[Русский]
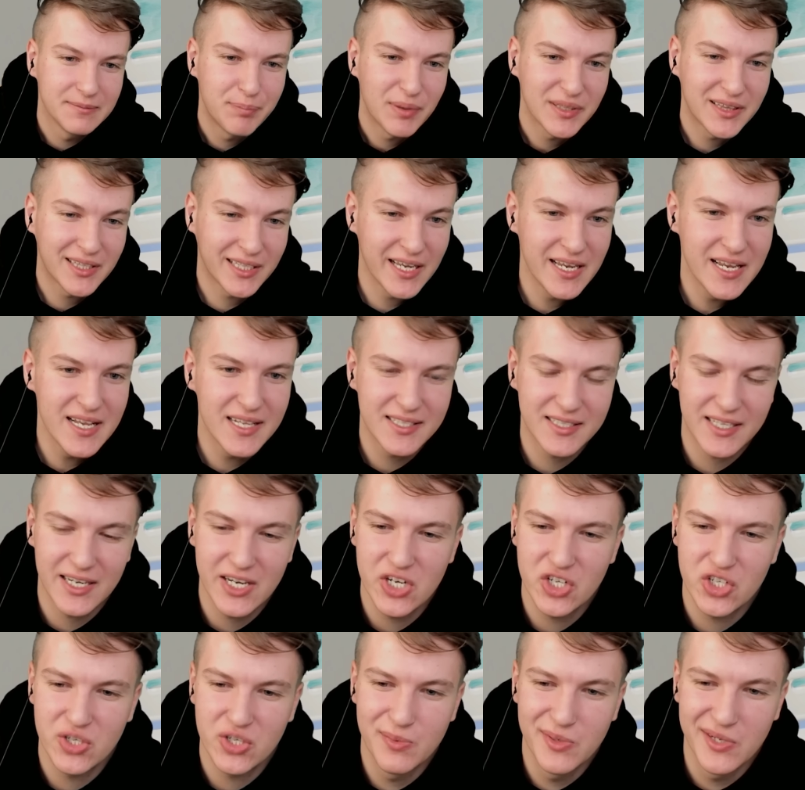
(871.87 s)
Под конец,
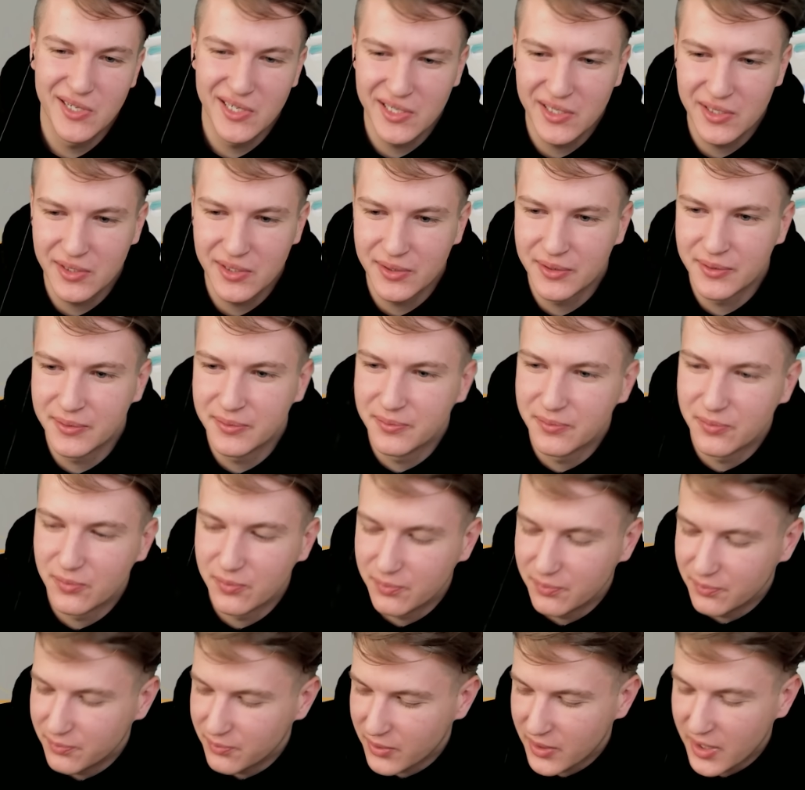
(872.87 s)
конечно, мы
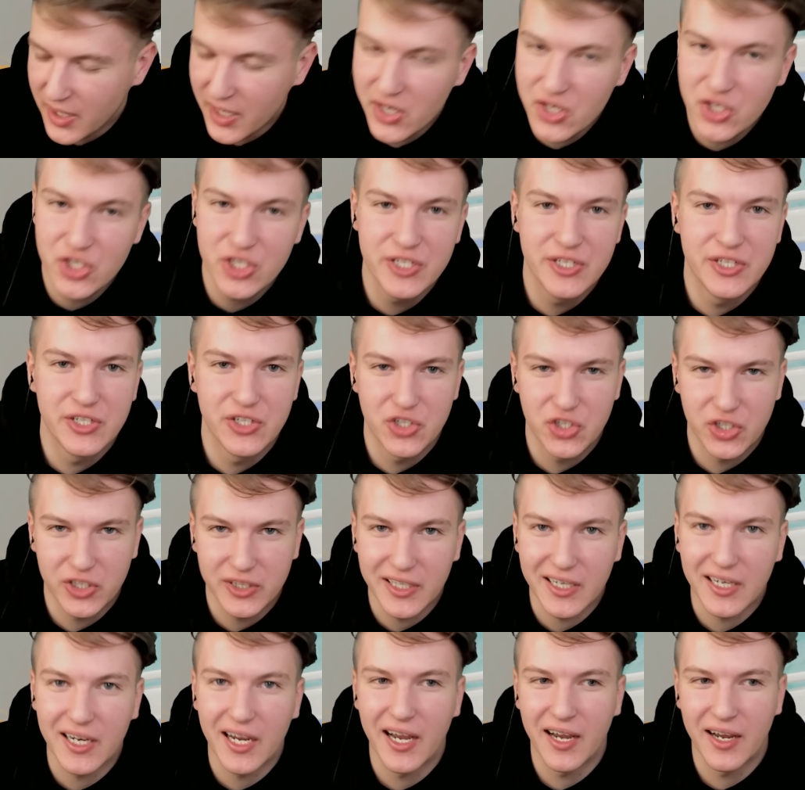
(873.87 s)

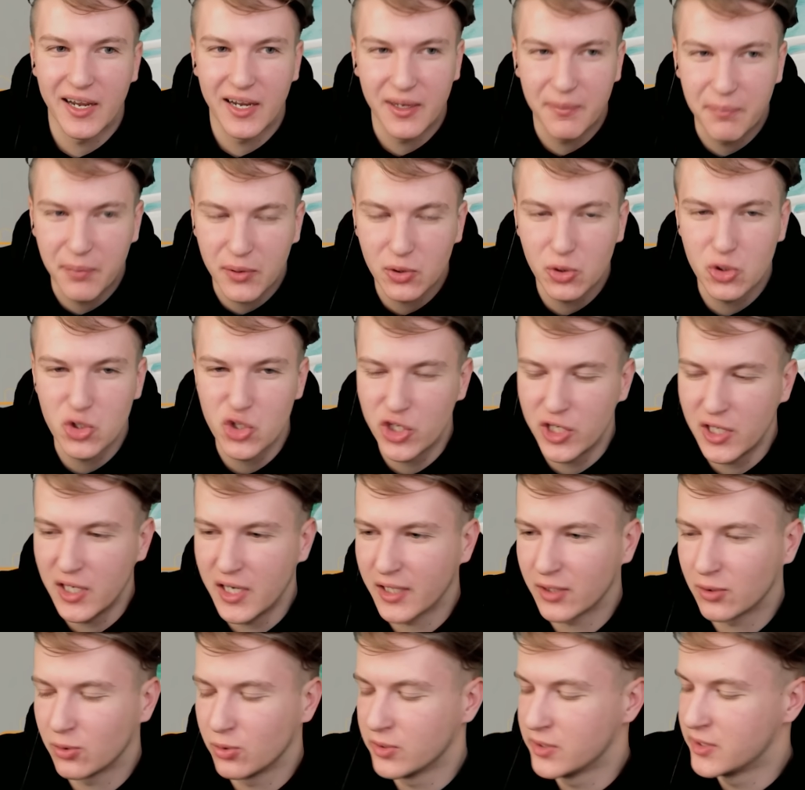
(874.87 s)
хорошенечко так а,
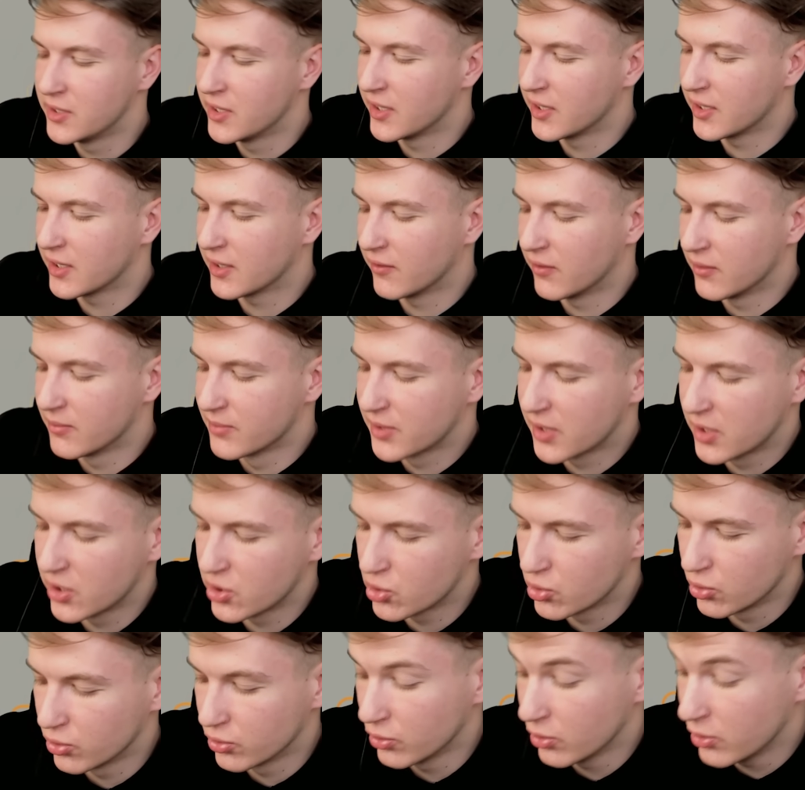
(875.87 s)
получили от людей, я вам
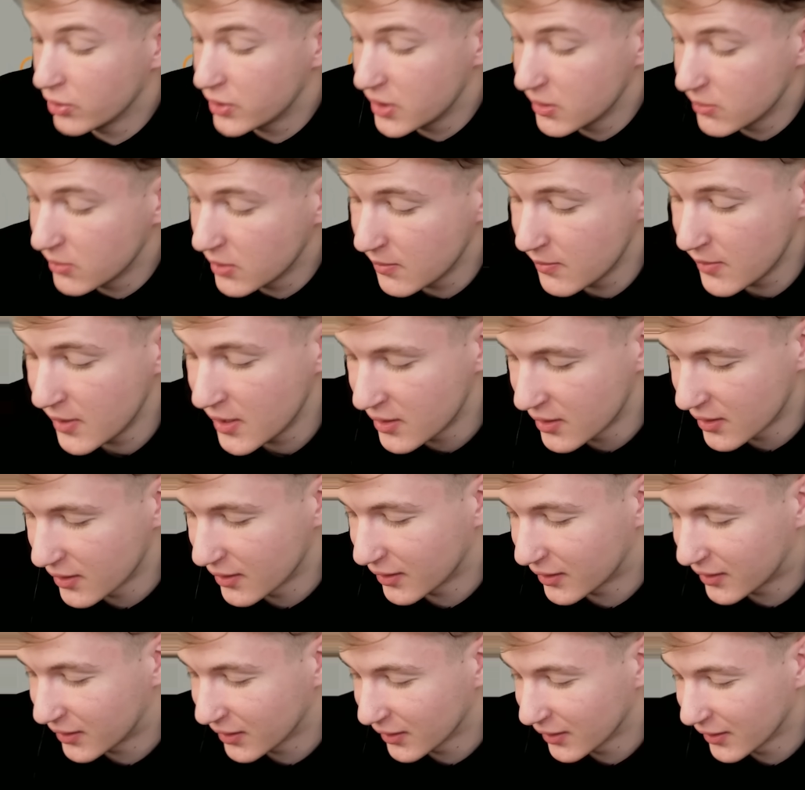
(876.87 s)
скажу. Но, тем не
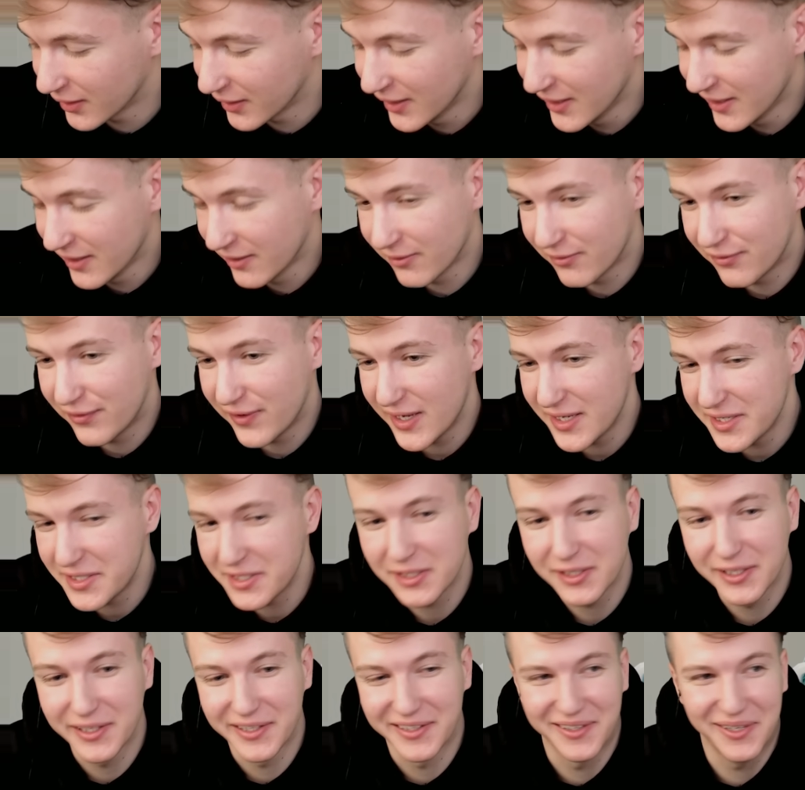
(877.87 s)
менее, это
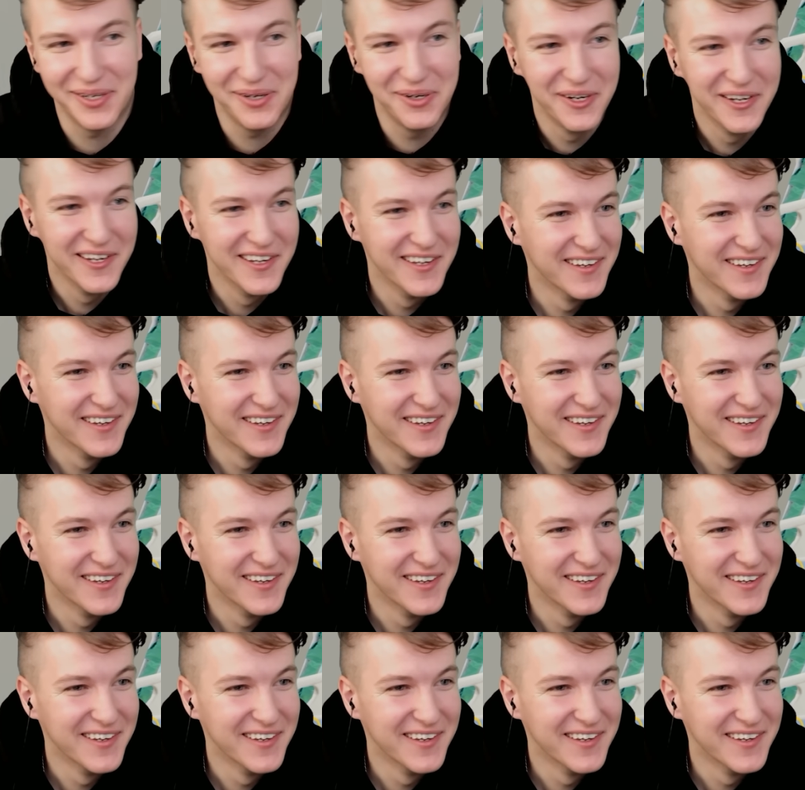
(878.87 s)
весело.